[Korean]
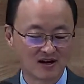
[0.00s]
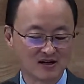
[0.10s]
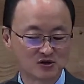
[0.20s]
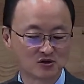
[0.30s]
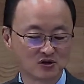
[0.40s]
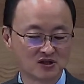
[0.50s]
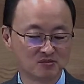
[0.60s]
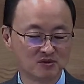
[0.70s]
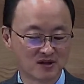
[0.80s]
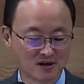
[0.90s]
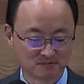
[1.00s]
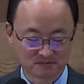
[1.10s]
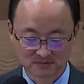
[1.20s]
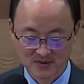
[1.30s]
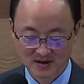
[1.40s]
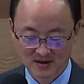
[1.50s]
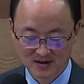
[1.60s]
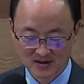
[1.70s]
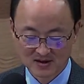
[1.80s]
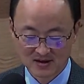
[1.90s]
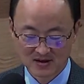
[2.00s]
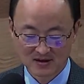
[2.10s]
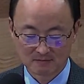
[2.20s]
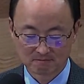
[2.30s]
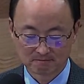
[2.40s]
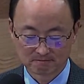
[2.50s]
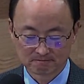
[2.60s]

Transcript: 알수 있습니다. 어,